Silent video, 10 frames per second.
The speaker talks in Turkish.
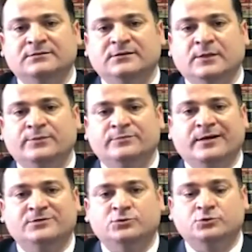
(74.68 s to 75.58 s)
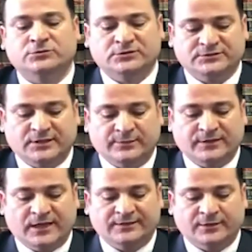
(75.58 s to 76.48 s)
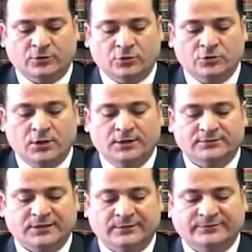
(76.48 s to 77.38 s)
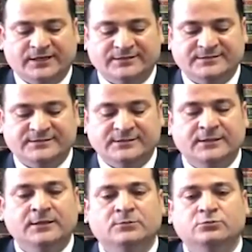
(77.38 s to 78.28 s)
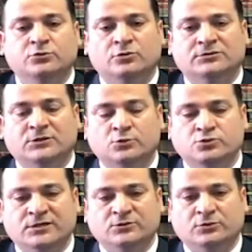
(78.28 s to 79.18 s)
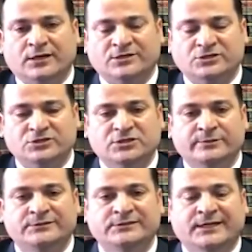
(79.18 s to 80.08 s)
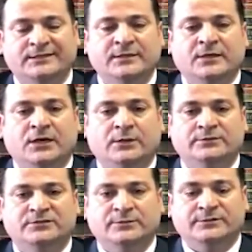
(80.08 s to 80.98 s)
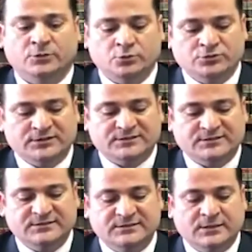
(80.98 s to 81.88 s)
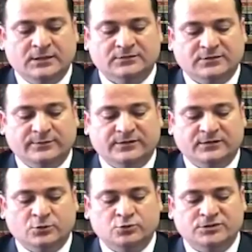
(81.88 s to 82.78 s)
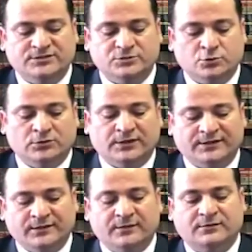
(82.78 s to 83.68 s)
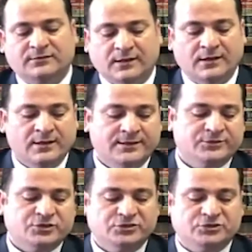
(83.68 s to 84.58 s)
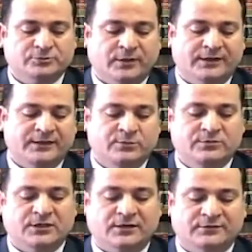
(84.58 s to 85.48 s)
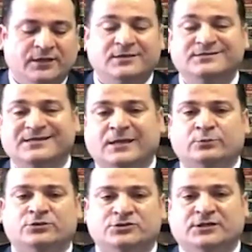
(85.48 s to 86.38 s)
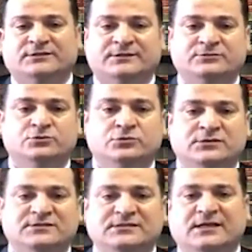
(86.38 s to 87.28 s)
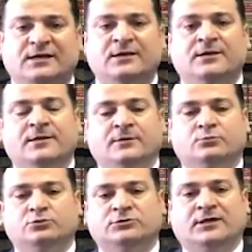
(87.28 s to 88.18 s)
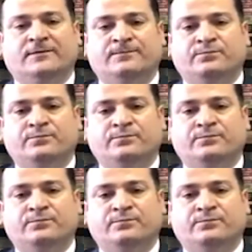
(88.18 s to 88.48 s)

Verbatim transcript: yapılmak zorundadır diye bir kayda yok. Tam tersi bu noktada ücretli olarak çalışabilirler ama tabii de ücretsiz tabii ki de ücretsiz olarak da çalışma imkanına sahip olacaklar. Dolayısıyla burada